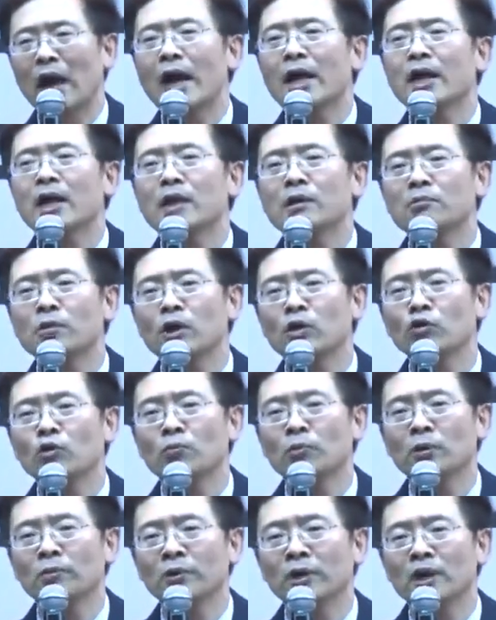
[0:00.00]
하나님의
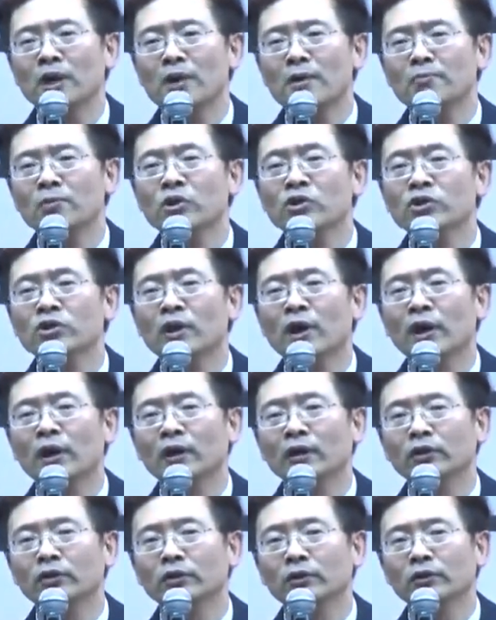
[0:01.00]
율법이
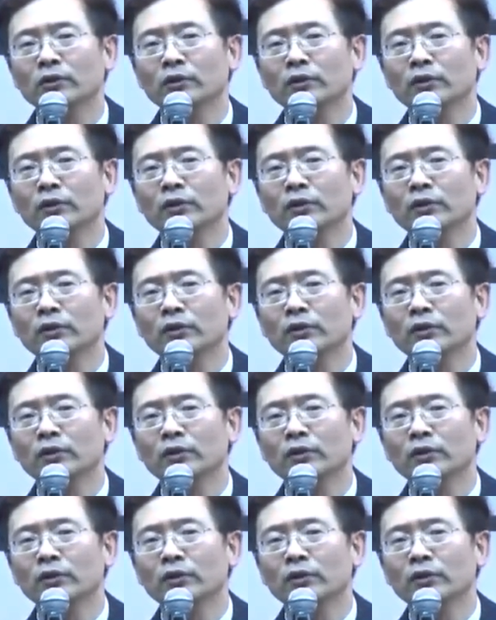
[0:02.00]
먼저라는 거죠.